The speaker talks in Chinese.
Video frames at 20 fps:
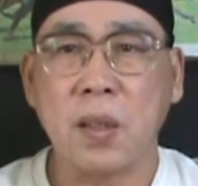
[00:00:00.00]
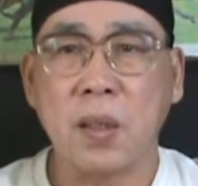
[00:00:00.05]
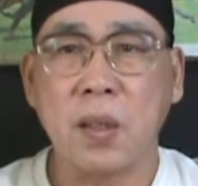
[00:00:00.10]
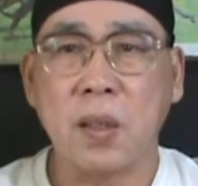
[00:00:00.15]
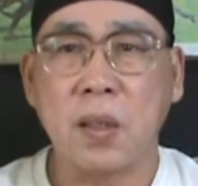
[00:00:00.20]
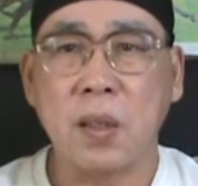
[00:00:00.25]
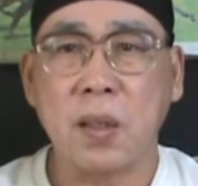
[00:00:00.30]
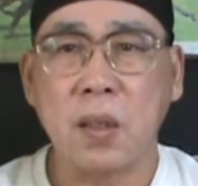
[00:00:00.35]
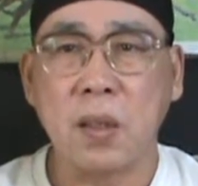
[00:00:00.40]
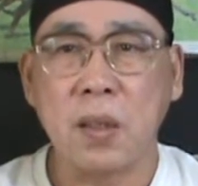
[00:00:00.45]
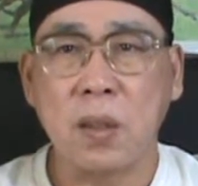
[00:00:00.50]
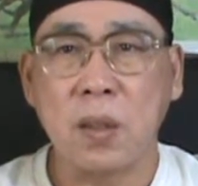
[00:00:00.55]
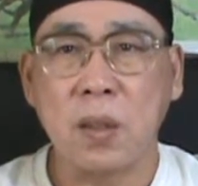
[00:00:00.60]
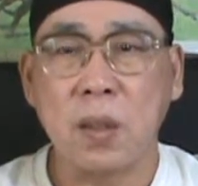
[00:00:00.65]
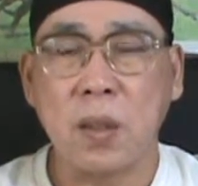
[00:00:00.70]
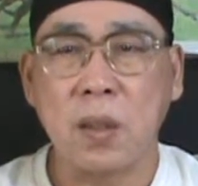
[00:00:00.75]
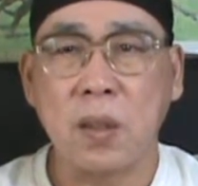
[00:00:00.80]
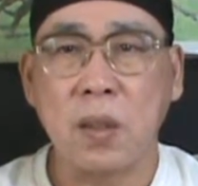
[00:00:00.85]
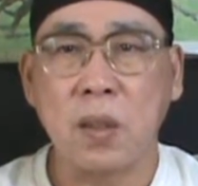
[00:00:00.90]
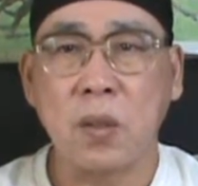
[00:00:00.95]

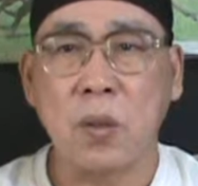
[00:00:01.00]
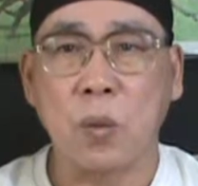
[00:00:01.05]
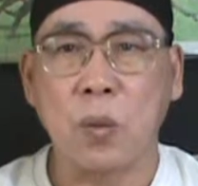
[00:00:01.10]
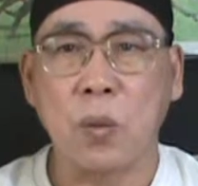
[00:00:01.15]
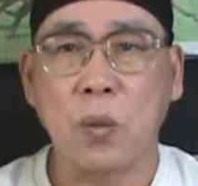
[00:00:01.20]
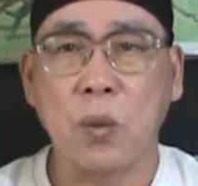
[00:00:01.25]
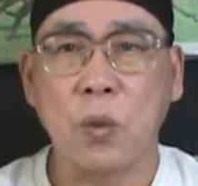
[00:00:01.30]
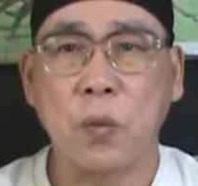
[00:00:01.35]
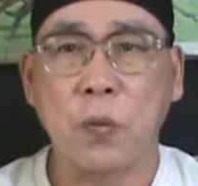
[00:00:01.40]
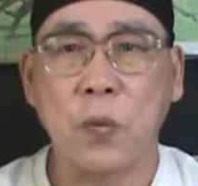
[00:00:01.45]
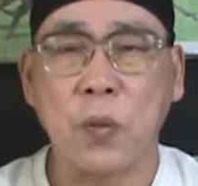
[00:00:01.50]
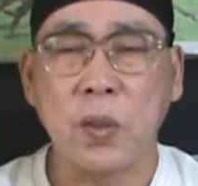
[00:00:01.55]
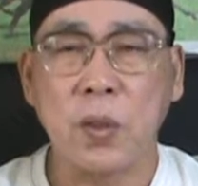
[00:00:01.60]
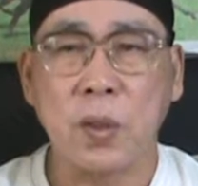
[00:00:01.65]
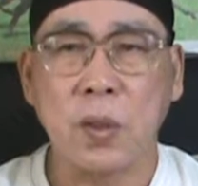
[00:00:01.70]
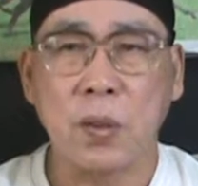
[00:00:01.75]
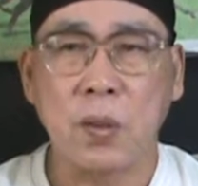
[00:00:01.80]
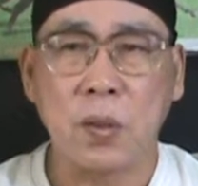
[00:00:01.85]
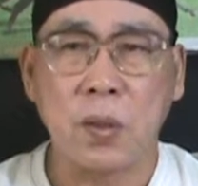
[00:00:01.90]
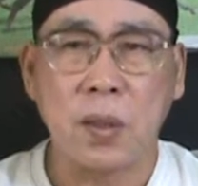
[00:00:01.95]
那好像走路都有封
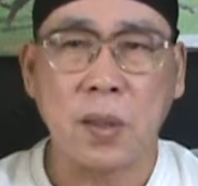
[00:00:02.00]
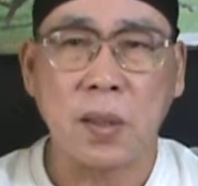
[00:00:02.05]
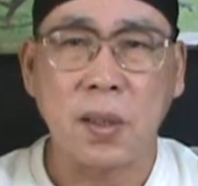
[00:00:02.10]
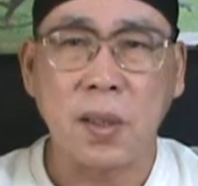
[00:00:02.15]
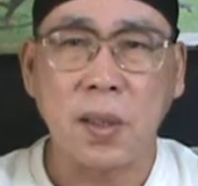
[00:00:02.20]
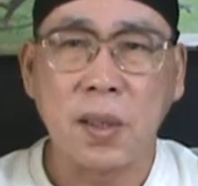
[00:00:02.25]
手说，